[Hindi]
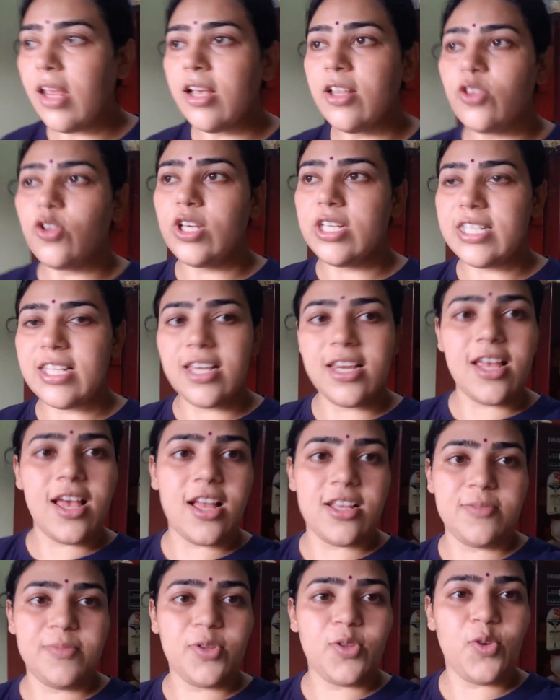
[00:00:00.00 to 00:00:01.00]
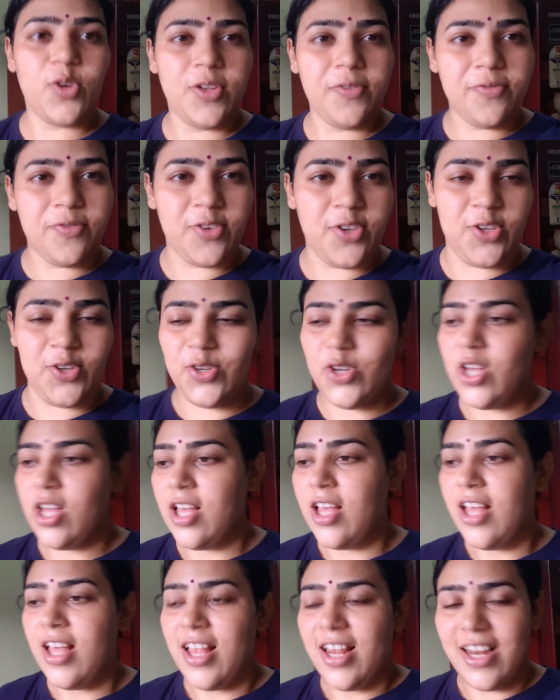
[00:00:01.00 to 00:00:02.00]
तो इसलिए आज मैं थोड़ी फ्री हूँ
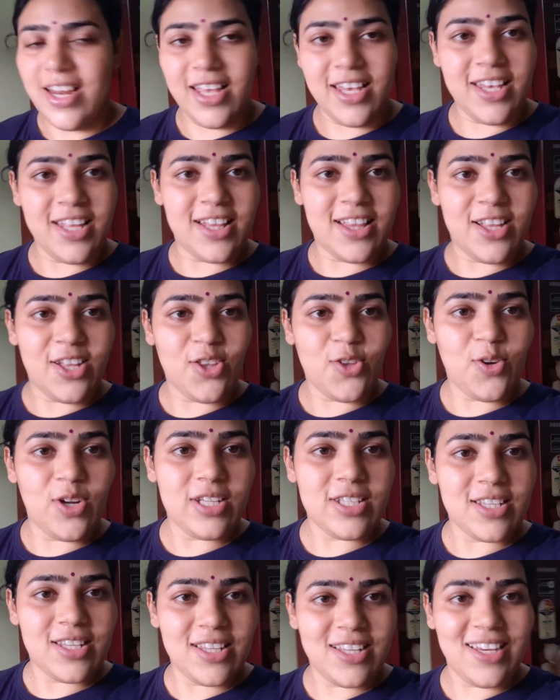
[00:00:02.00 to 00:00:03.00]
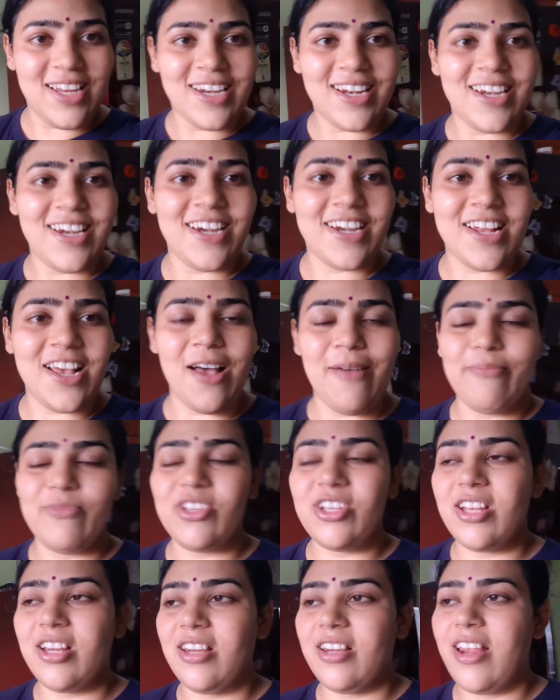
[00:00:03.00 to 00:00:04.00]
लाइक इतना थोड़ा लेट लेट काम
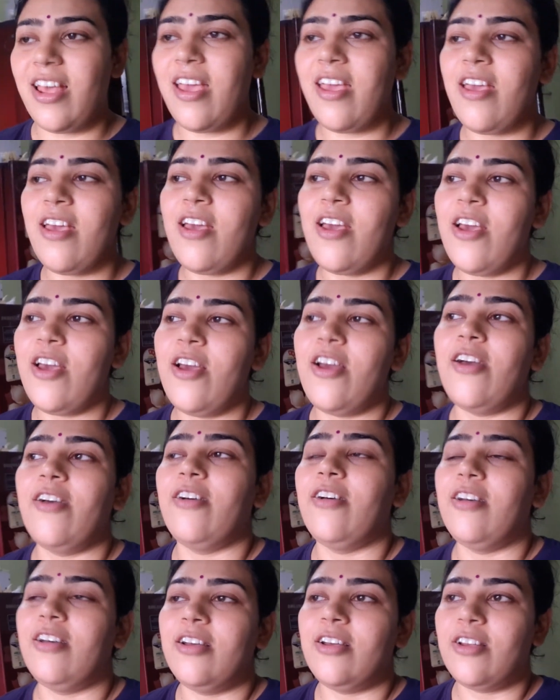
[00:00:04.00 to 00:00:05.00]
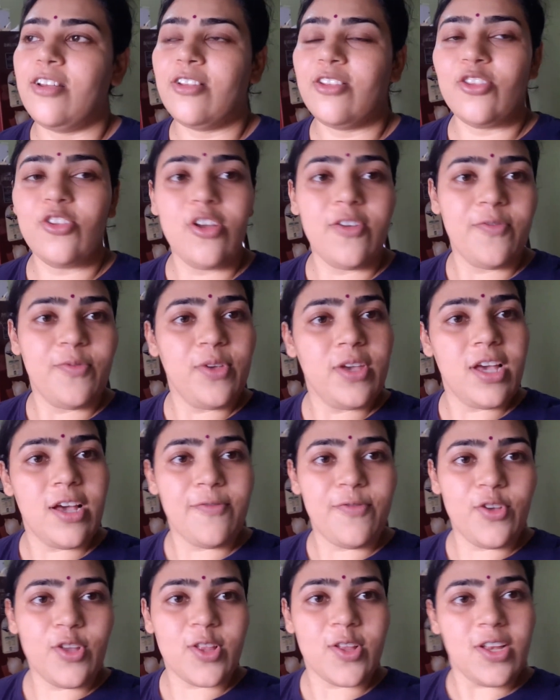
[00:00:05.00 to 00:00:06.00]
चल रहा है आ, तो अभी
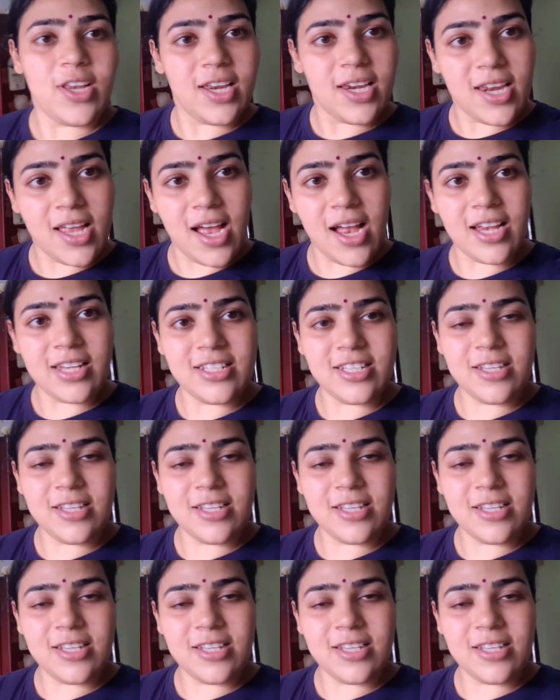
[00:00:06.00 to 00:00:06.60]
अभिक को लेने आज